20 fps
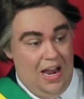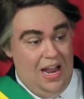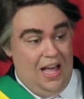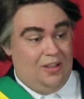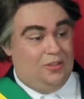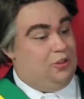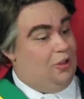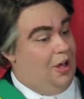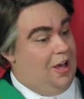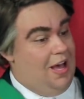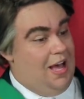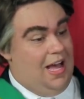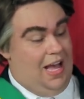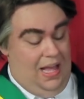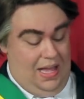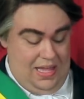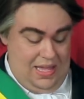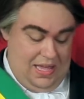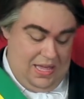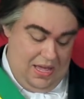Olha só,
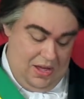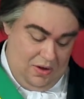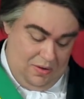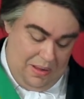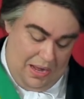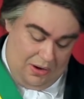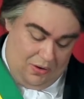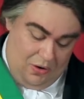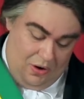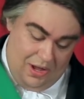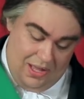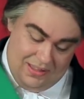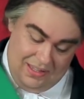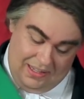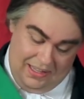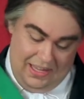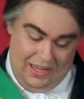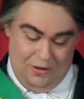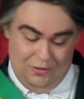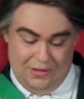uma
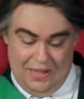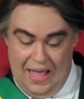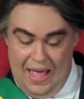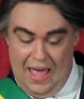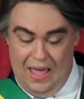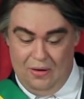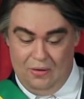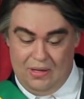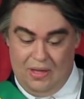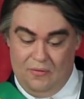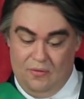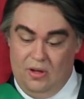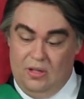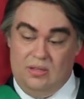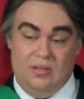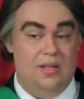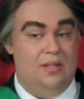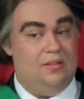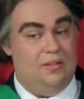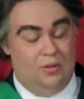coisa que eu tenho, que
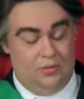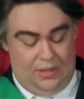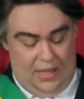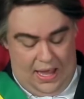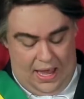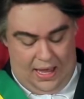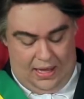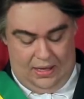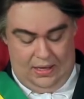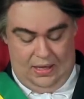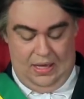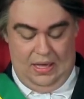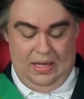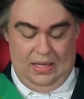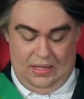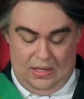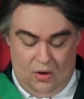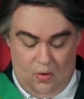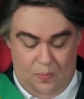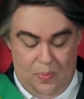vocês não têm,
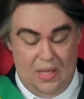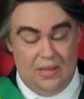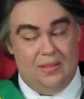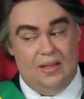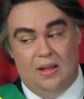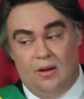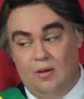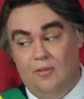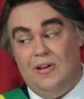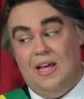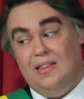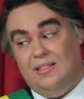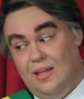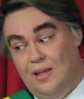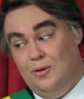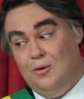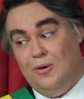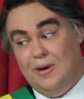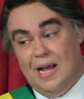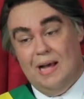que o PT não vai
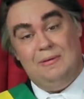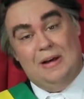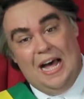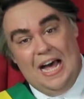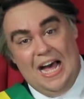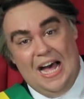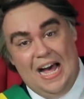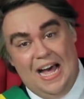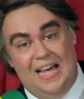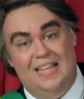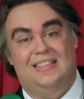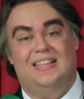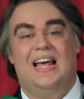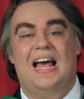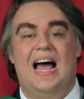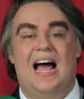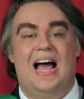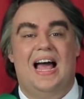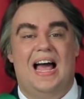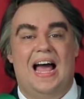ter nunca mais.
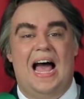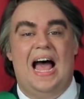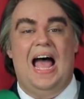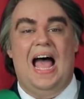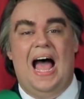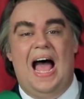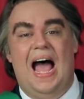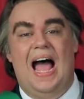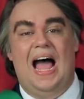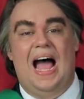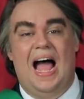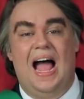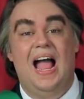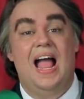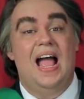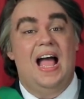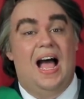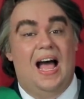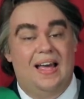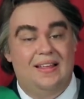
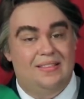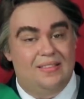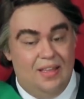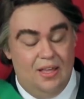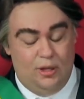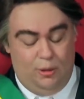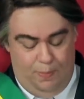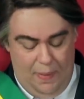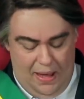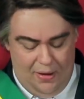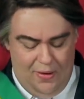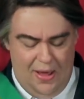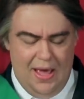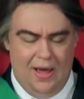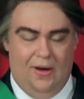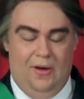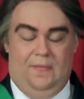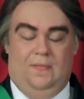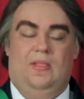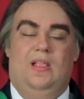Assim espero
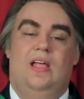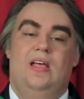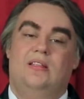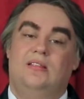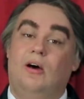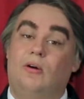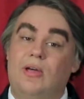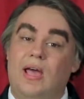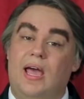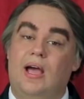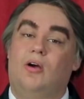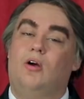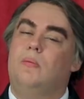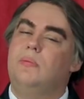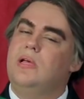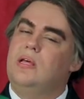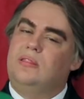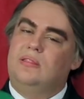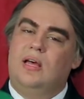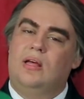eu. Tá ok?
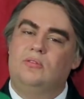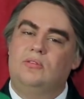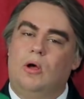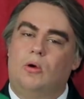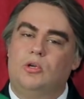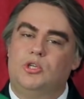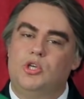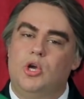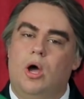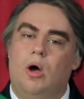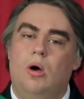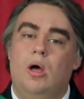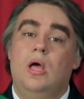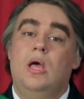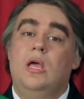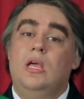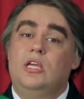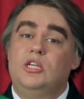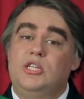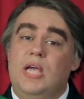Começando o Talk Show,
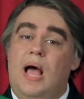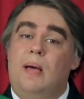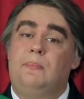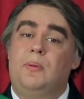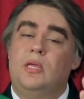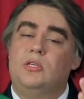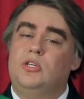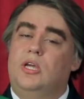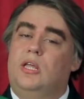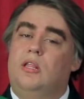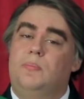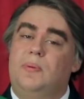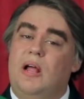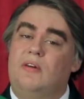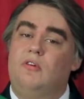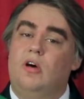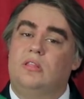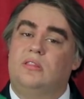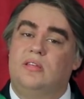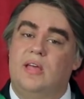já pedindo
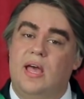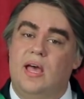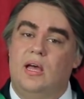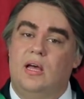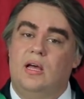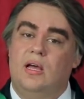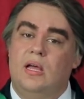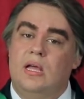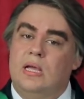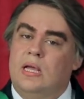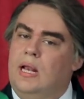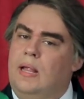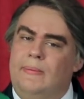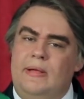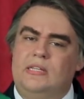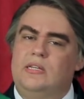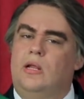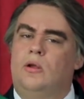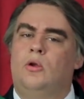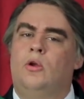pra você,
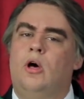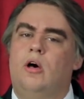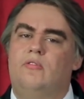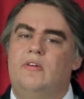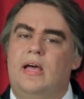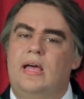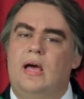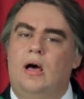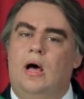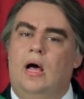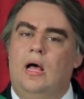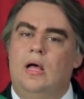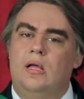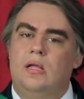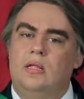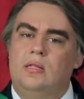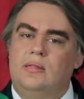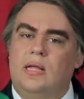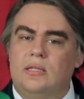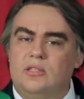clima de ano novo aí, ó.
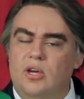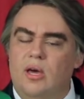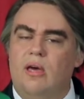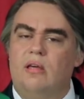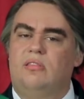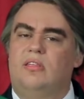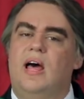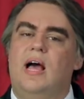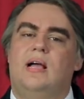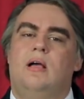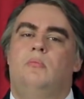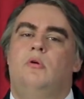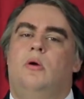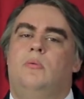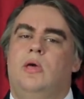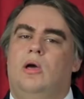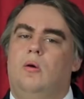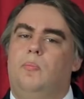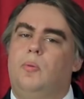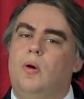Tá de ressaca, meu
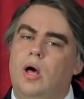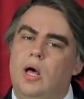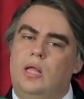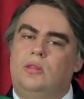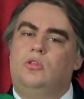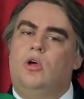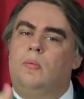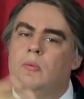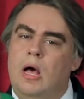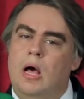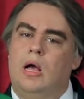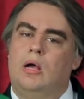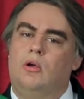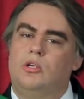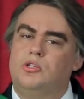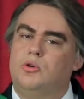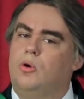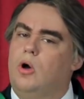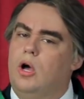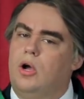amigo? Pô, toma
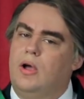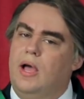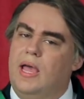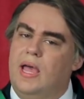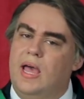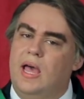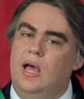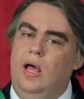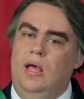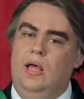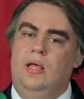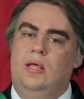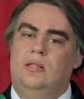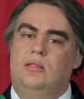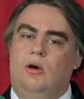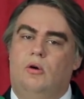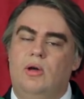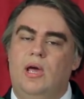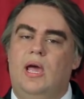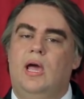água de coco aí,
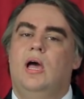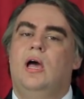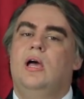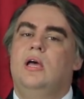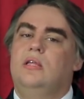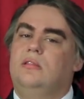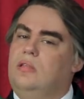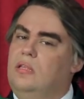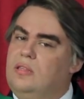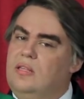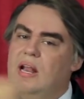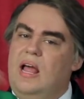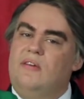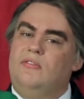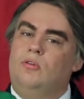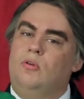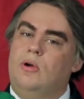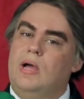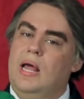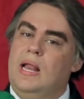tá ok? se
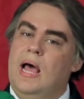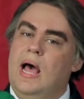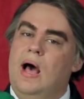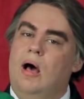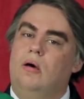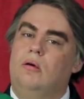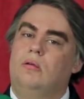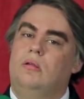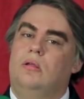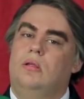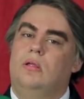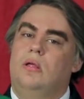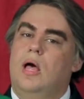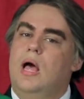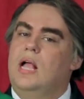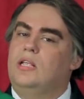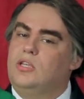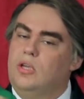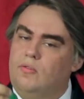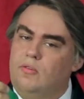inscreve no canal,
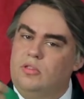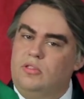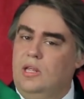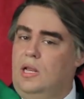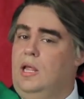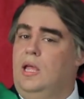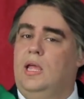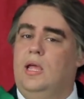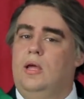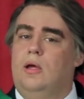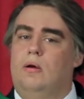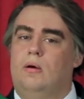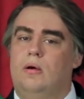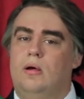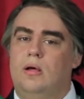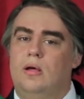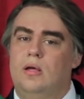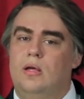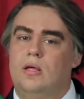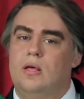ativa o sininho.
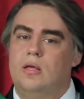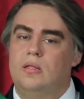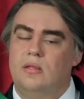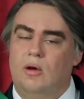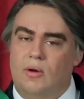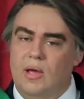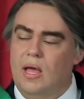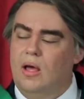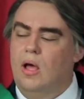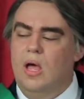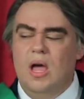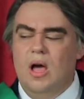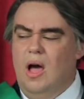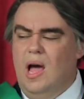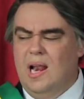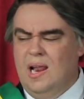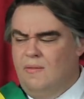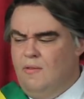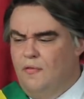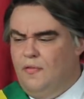Tá ok?
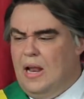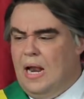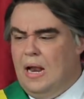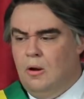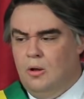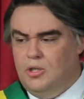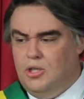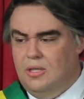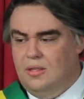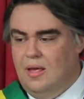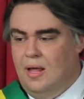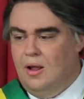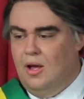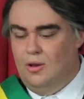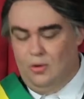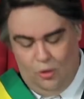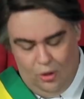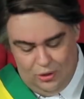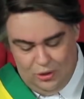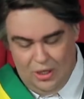Eu nem vou falar notícia,
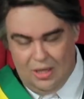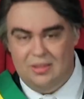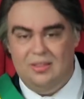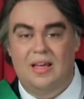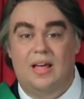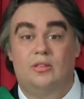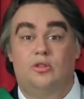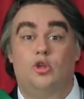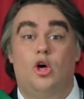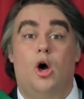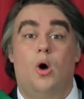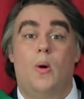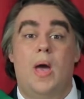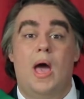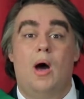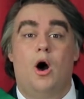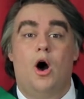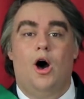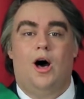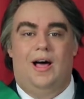não. Notícia sou
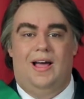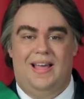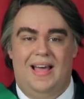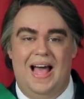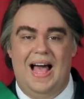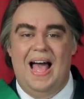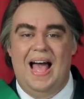eu.